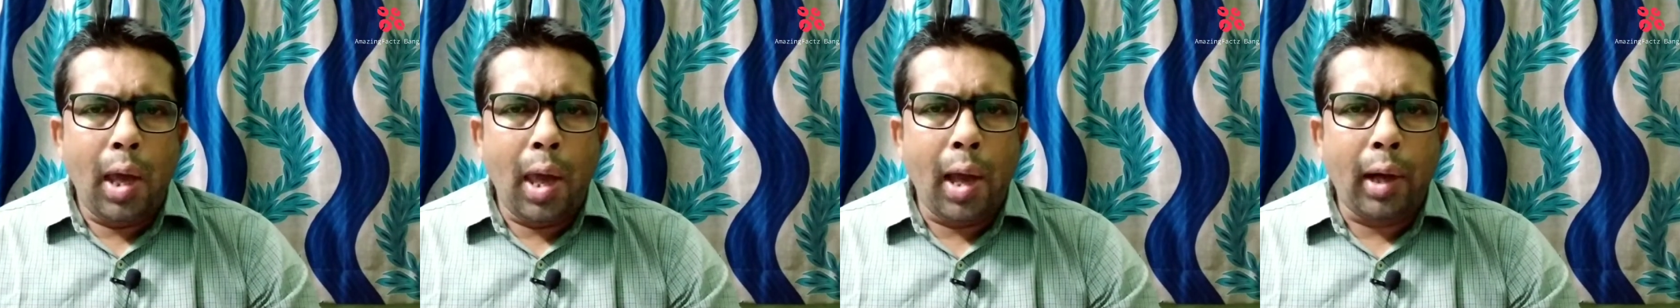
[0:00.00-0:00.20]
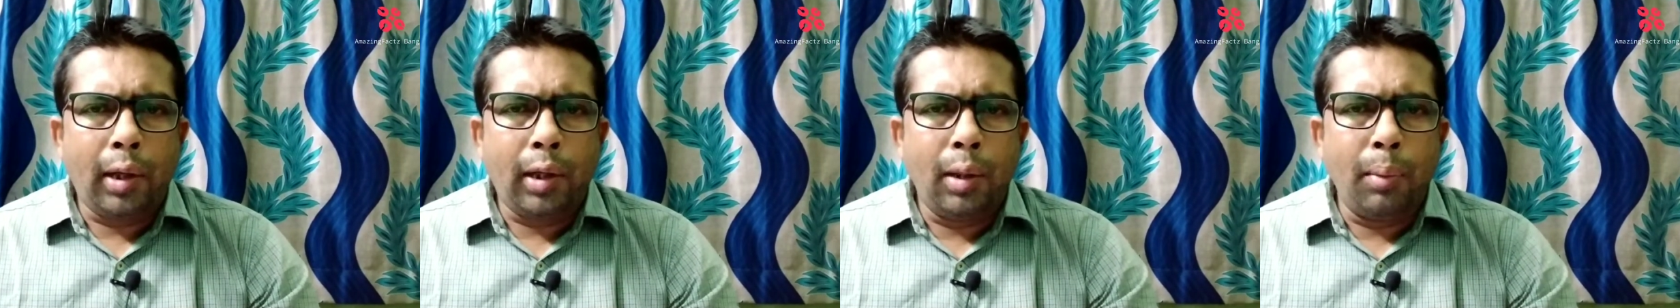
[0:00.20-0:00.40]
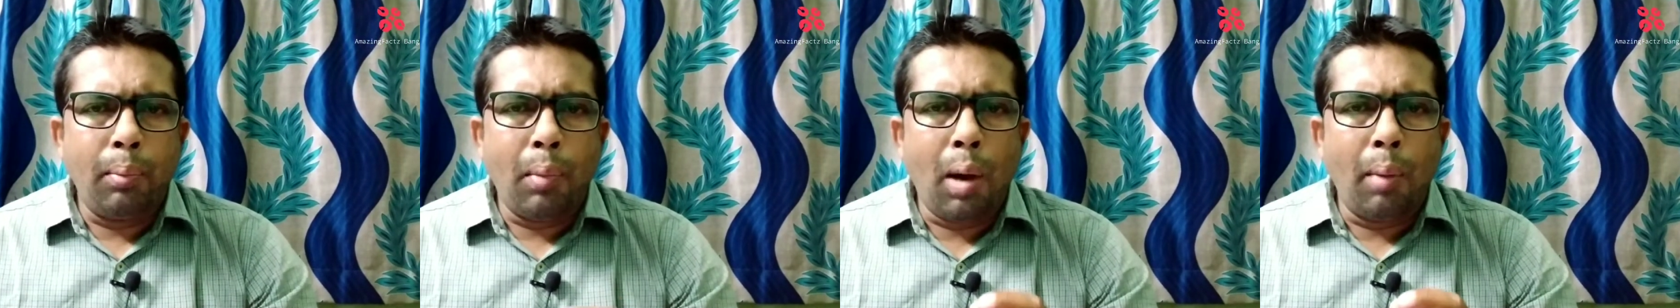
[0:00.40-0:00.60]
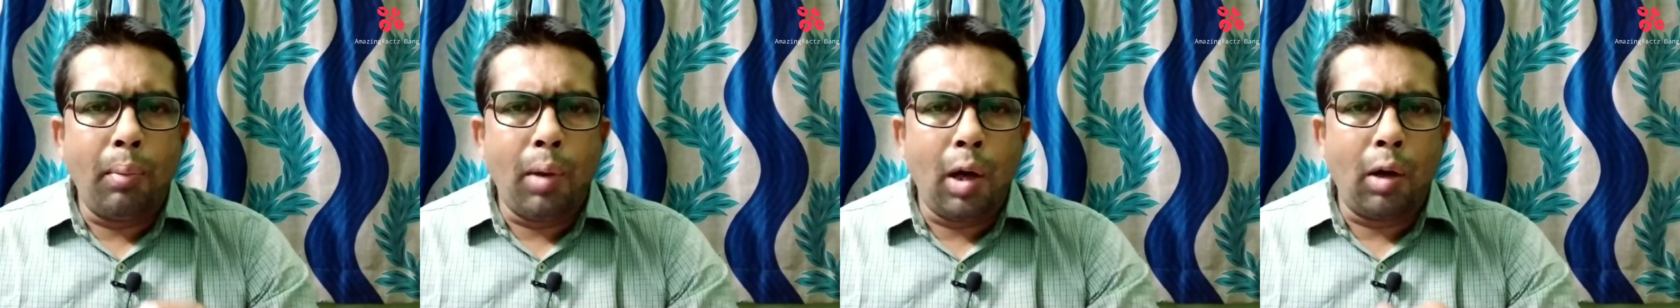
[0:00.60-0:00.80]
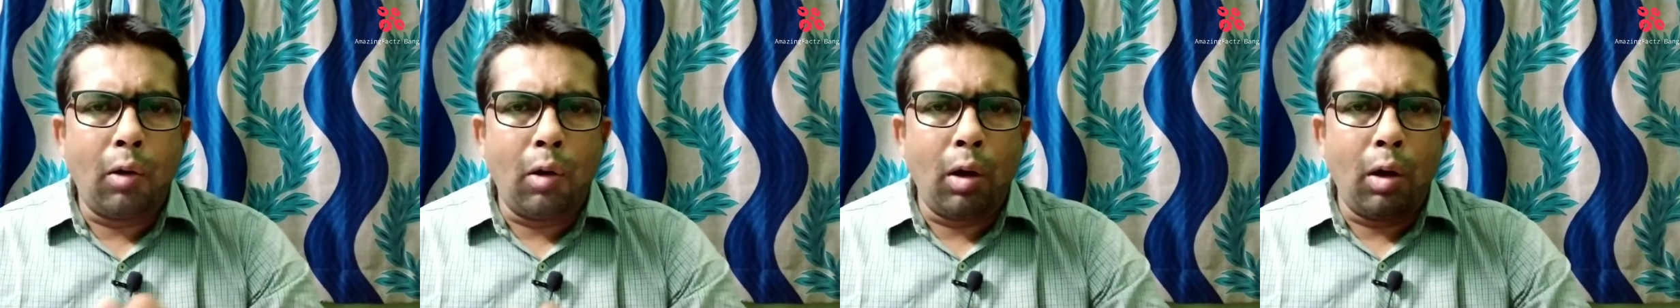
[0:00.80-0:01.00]
একটি
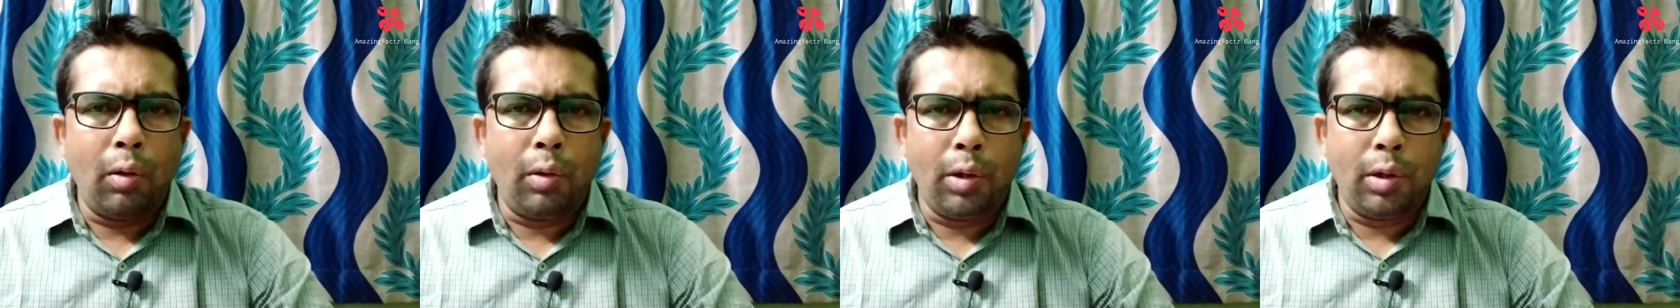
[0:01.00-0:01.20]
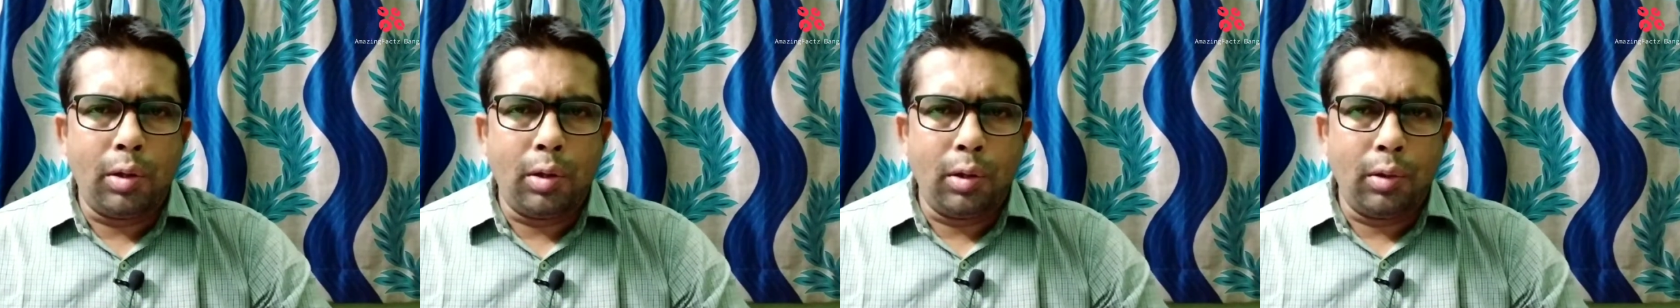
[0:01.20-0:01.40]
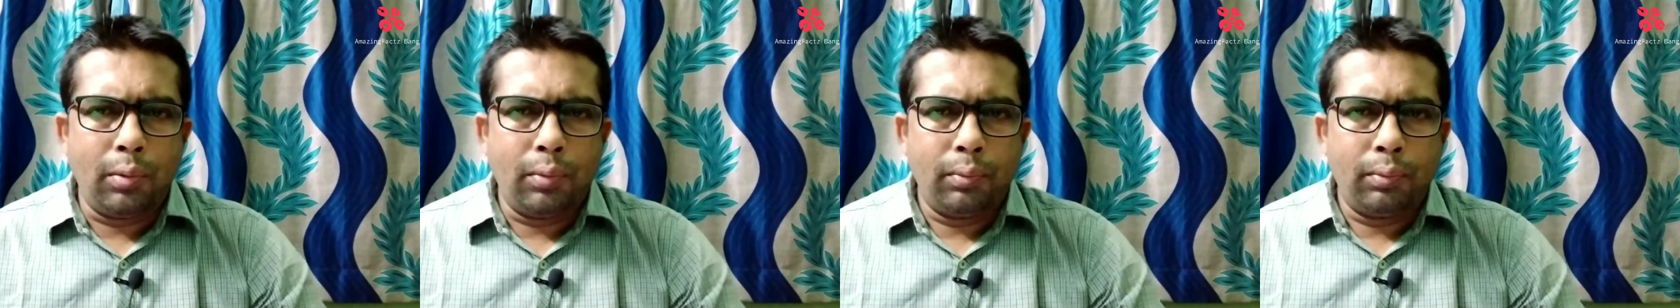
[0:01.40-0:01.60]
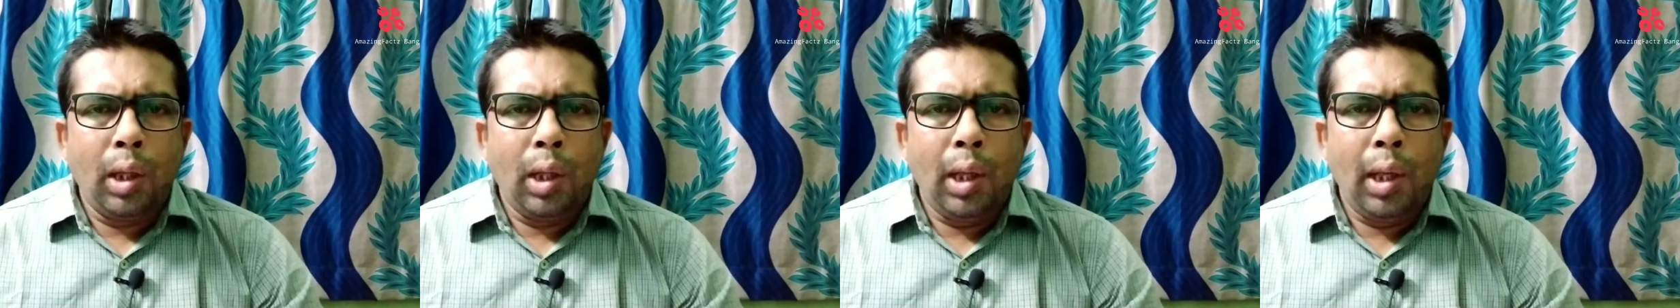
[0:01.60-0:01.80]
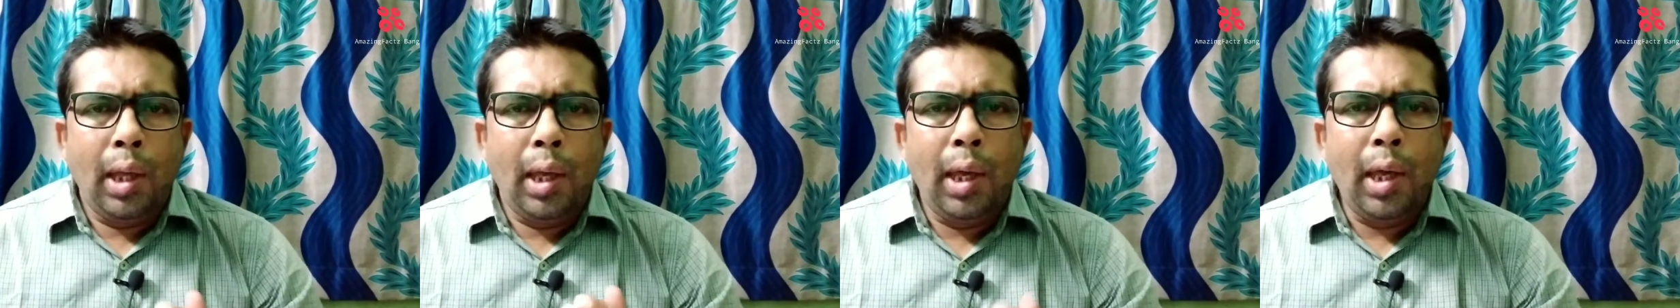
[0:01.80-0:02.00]
মামলা করা হয়েছে
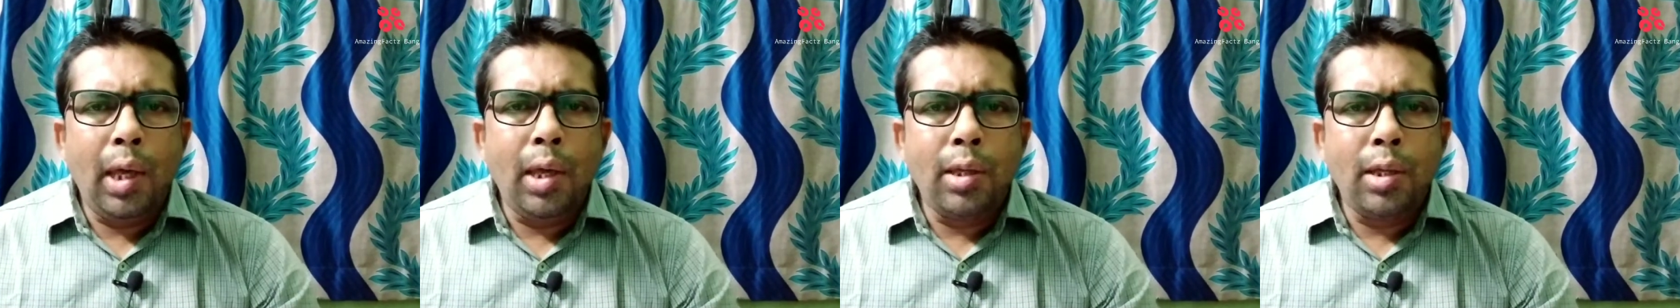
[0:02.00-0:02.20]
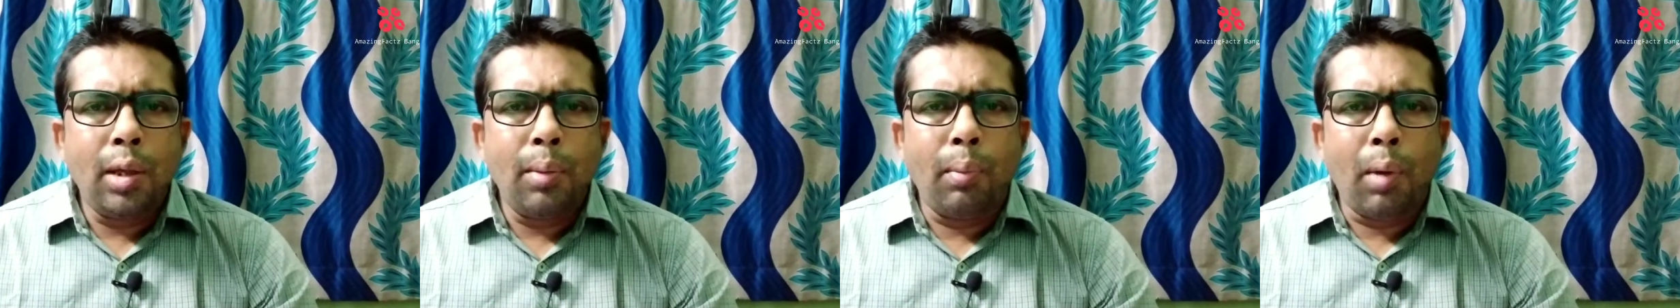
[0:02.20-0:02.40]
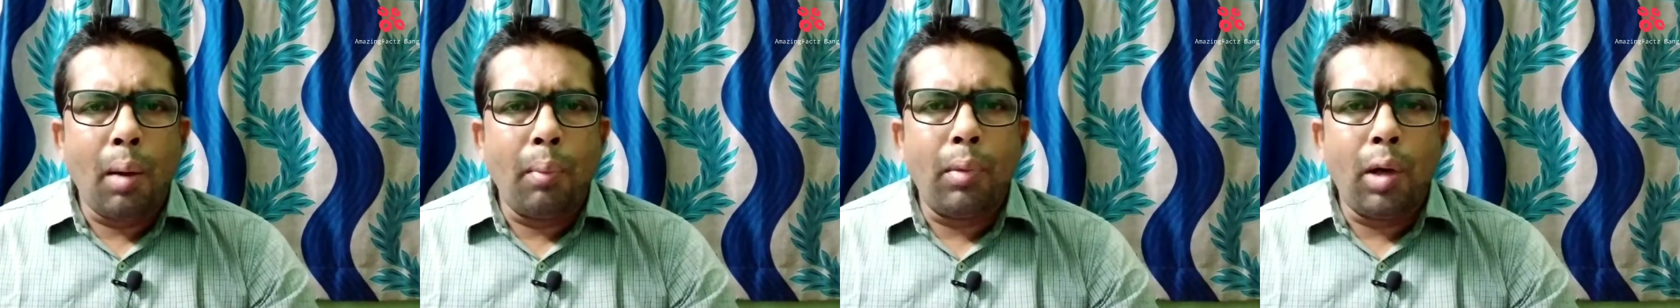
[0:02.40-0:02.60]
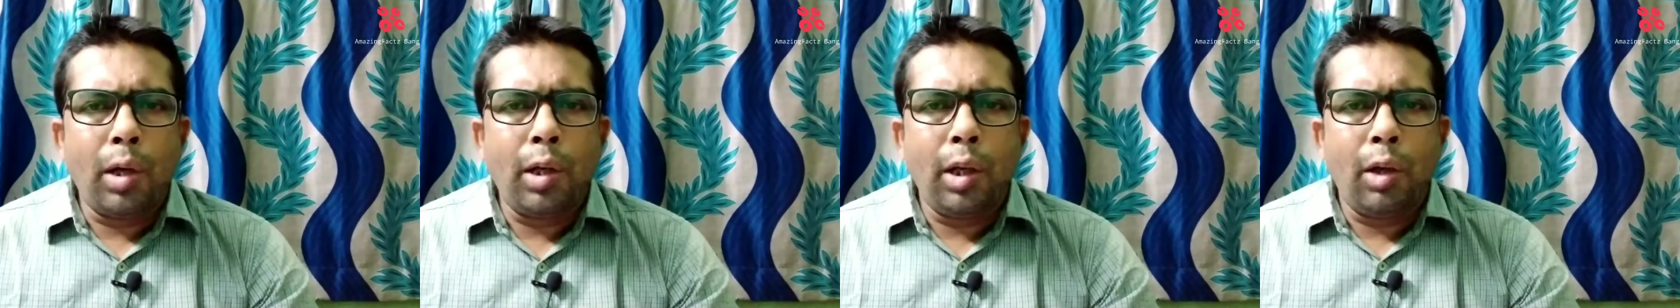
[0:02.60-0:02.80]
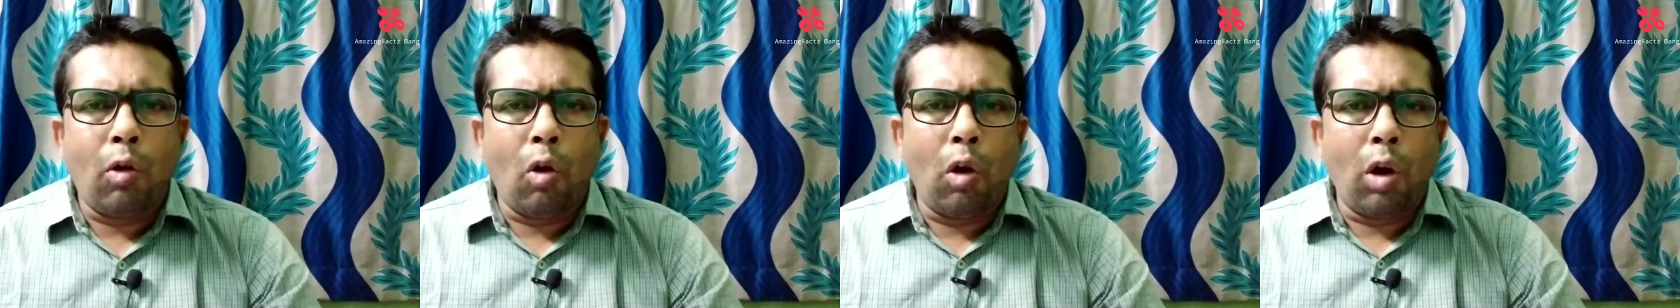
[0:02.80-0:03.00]
এই যে
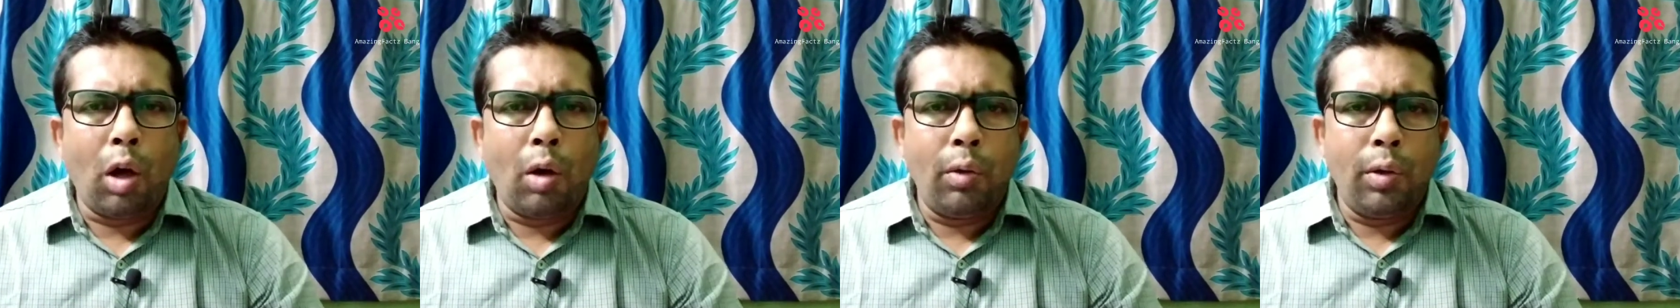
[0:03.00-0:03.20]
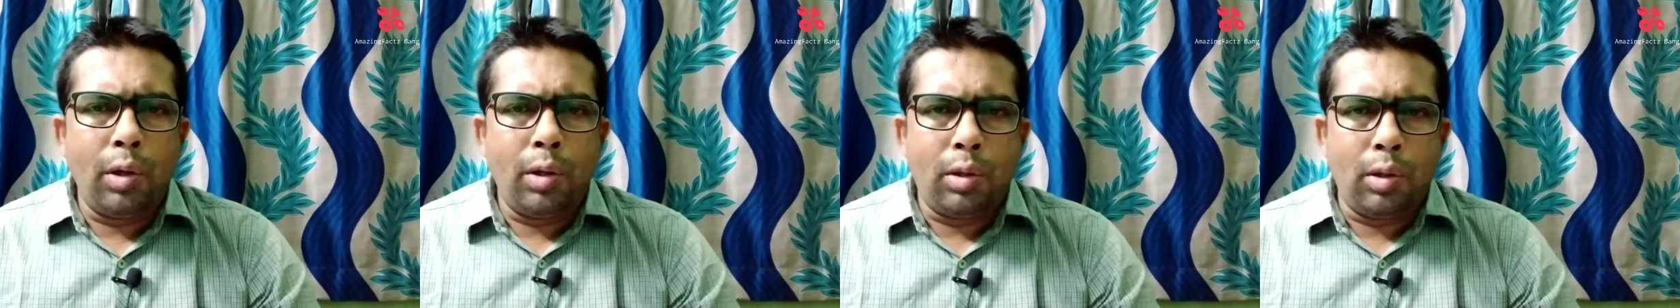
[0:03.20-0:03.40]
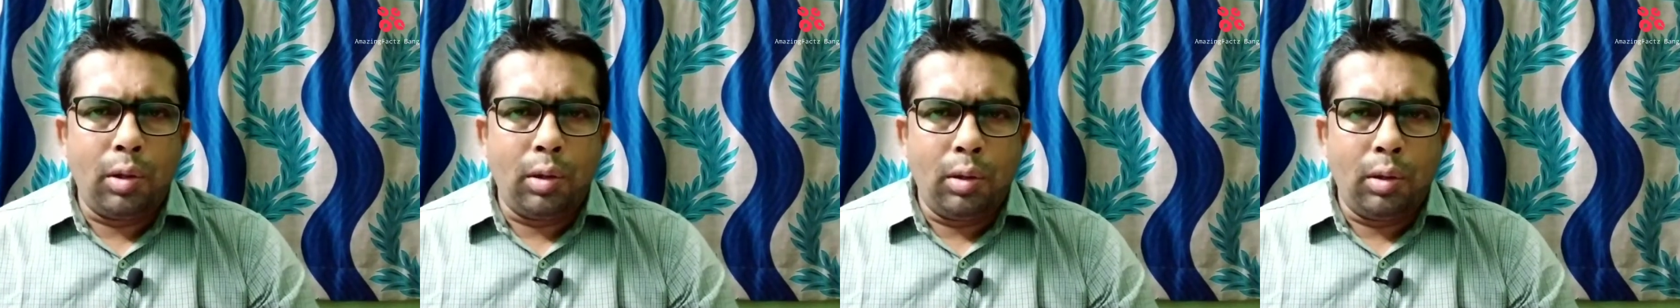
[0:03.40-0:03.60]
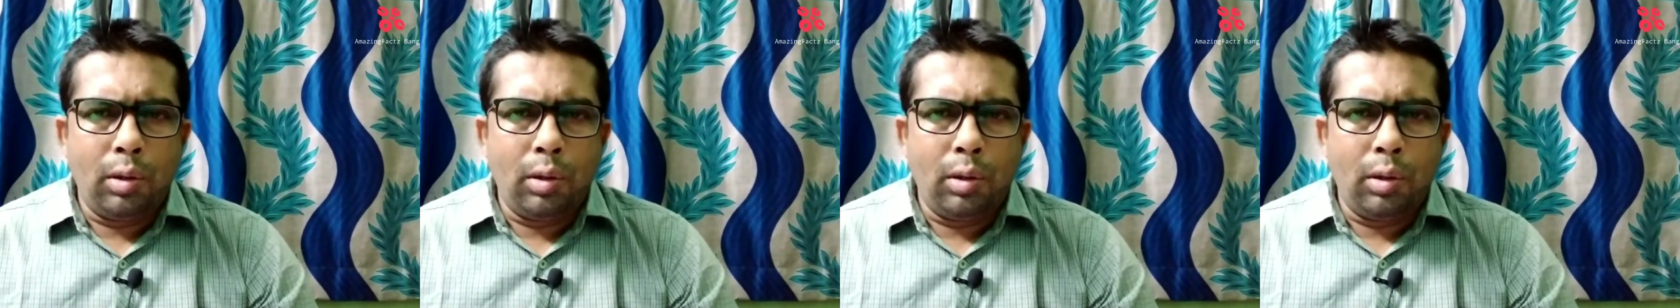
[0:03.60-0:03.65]
মামলাটি করা হয়েছে